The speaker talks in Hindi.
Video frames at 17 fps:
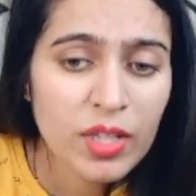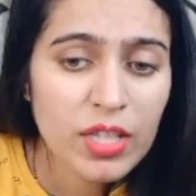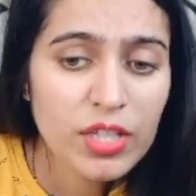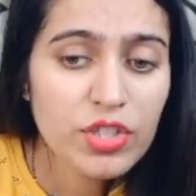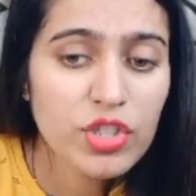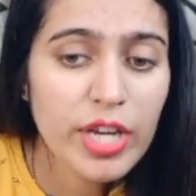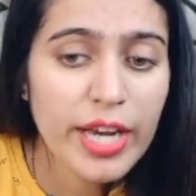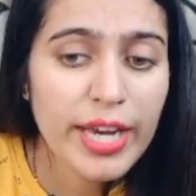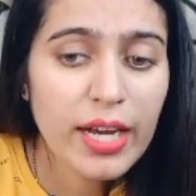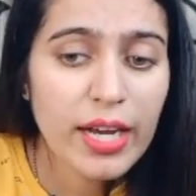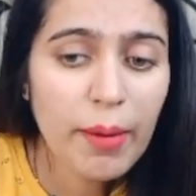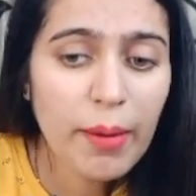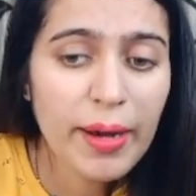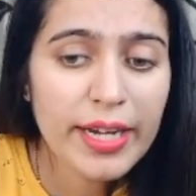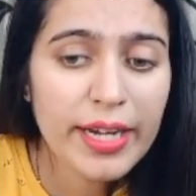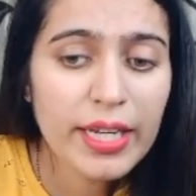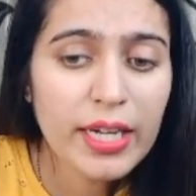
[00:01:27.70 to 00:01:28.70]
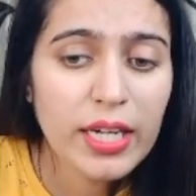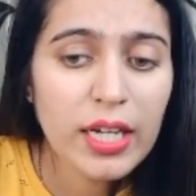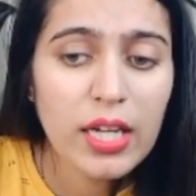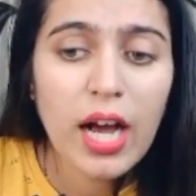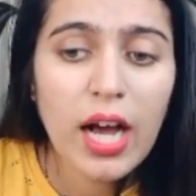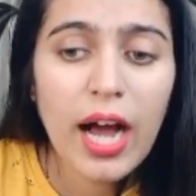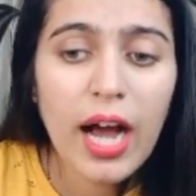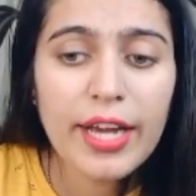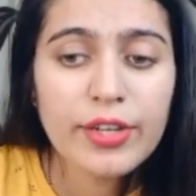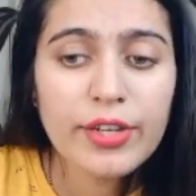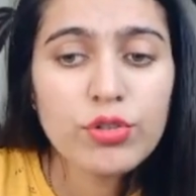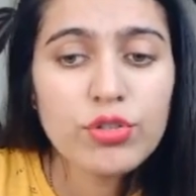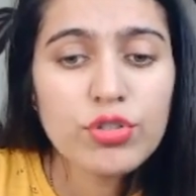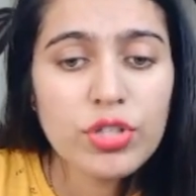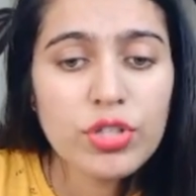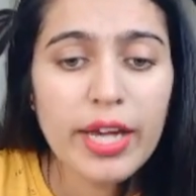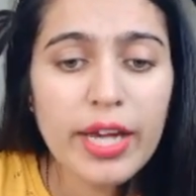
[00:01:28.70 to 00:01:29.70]
छः हमारे
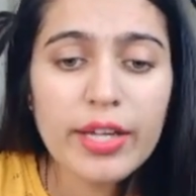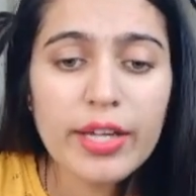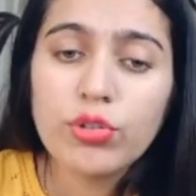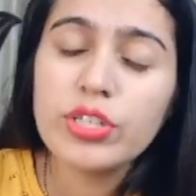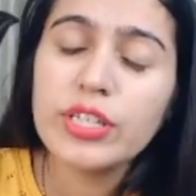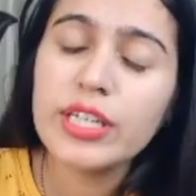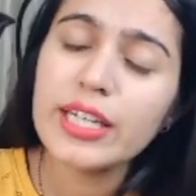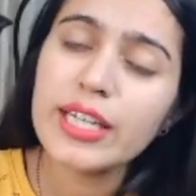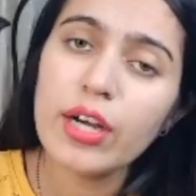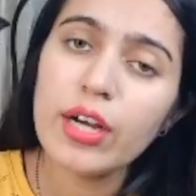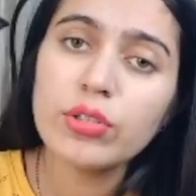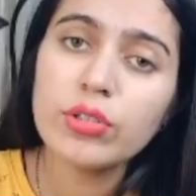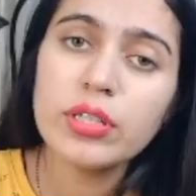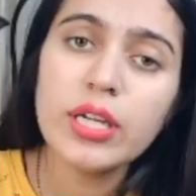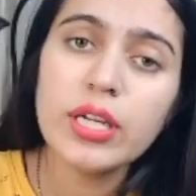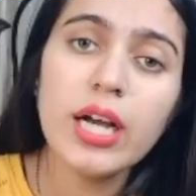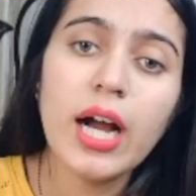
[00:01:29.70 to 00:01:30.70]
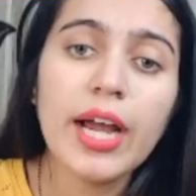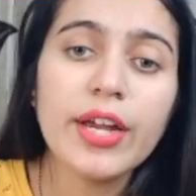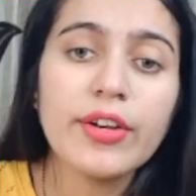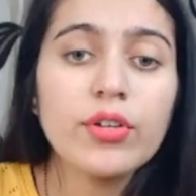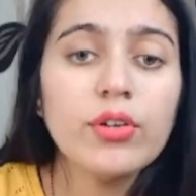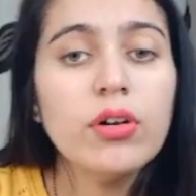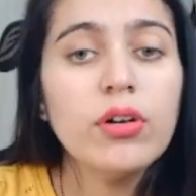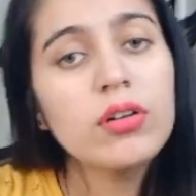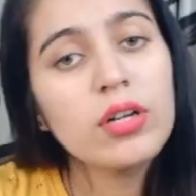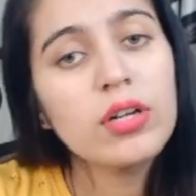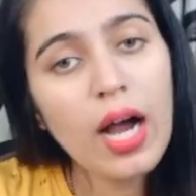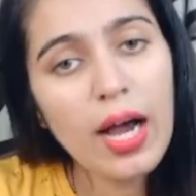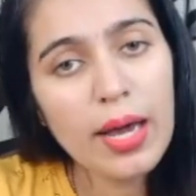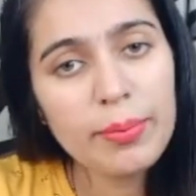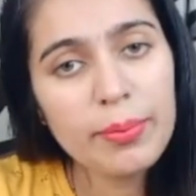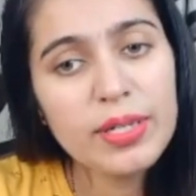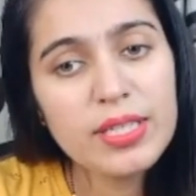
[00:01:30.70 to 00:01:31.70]
हाइड्रोजन हैं तो ये क्या होते हैं
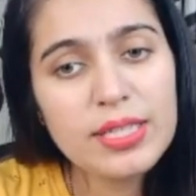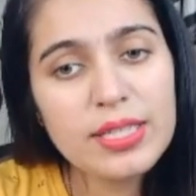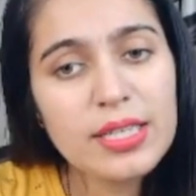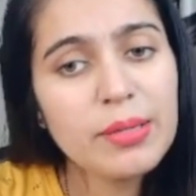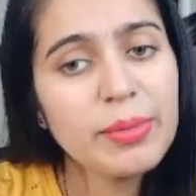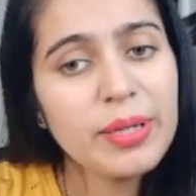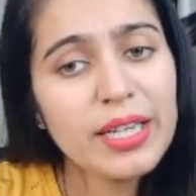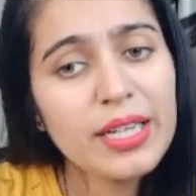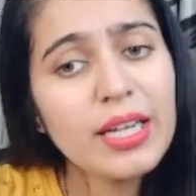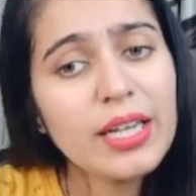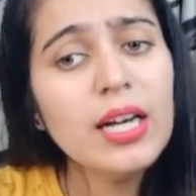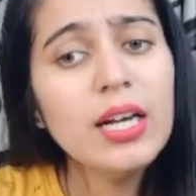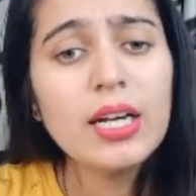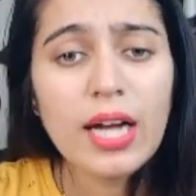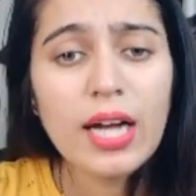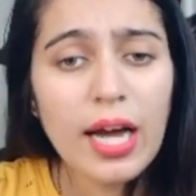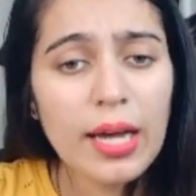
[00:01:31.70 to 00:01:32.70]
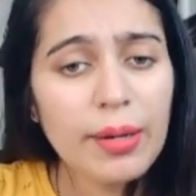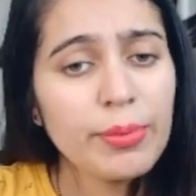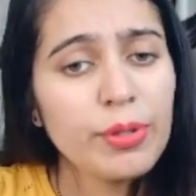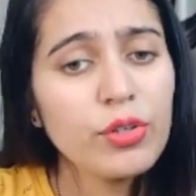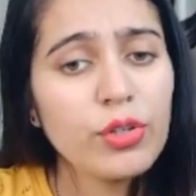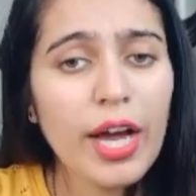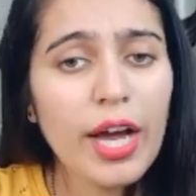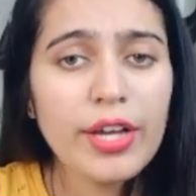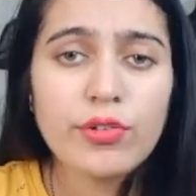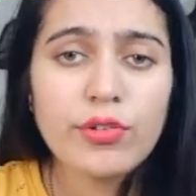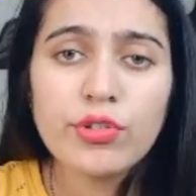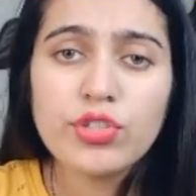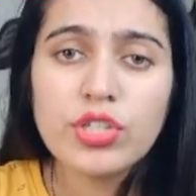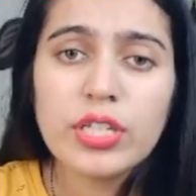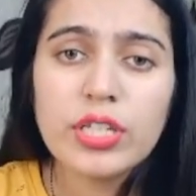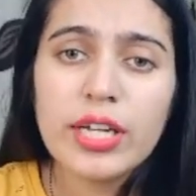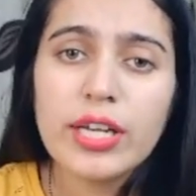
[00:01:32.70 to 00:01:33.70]
हाइड्रोकार्बन्स कि भाई कार्बन और
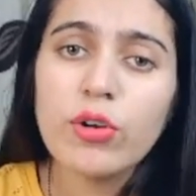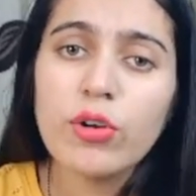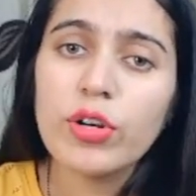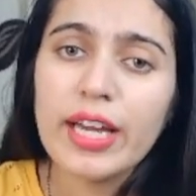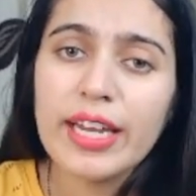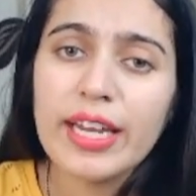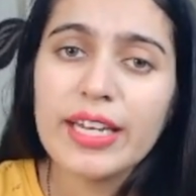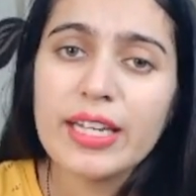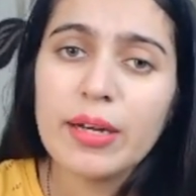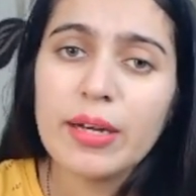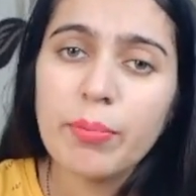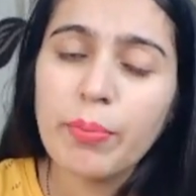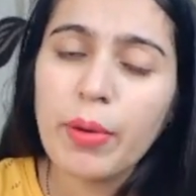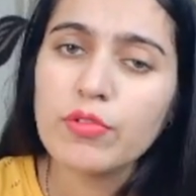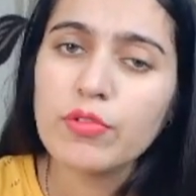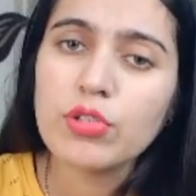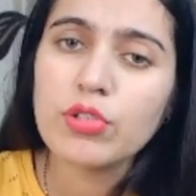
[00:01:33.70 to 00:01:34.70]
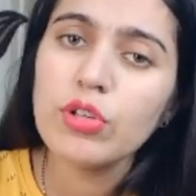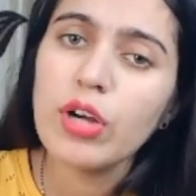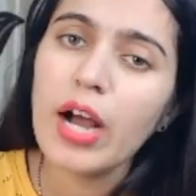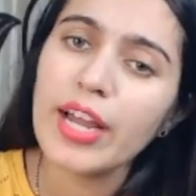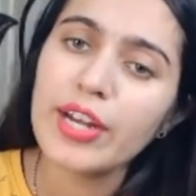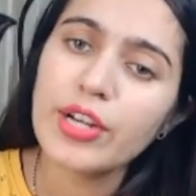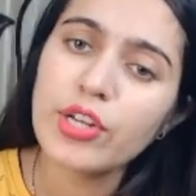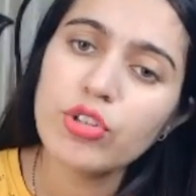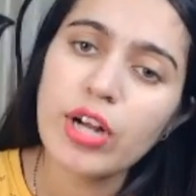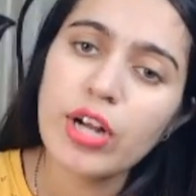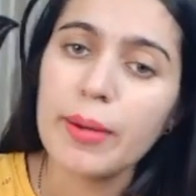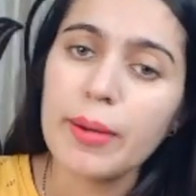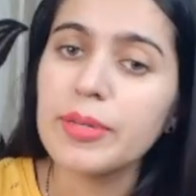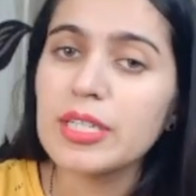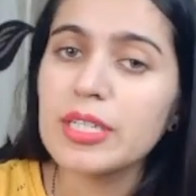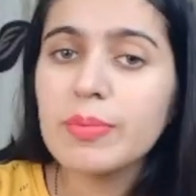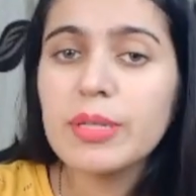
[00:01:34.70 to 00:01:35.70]
हाइड्रोजन के ऑर्गेनिक कंपाउंड्स को
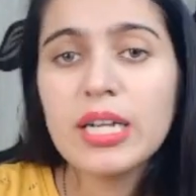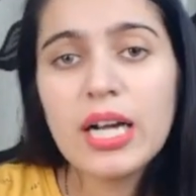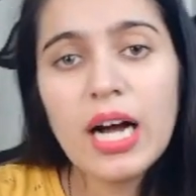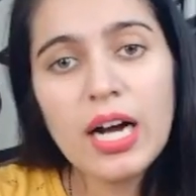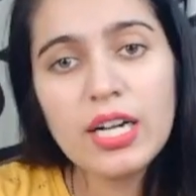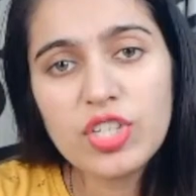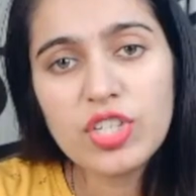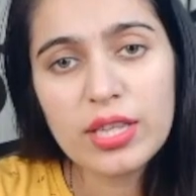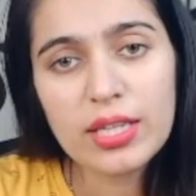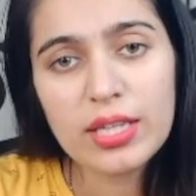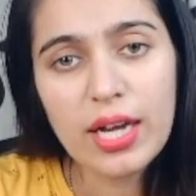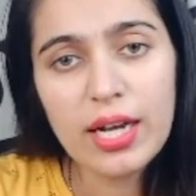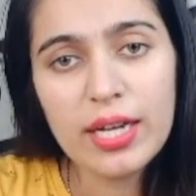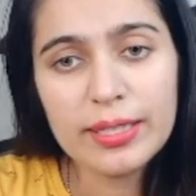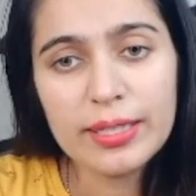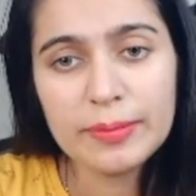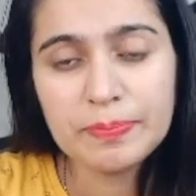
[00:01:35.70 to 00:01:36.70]
हाइड्रोकार्बन्स भी कहा जाता है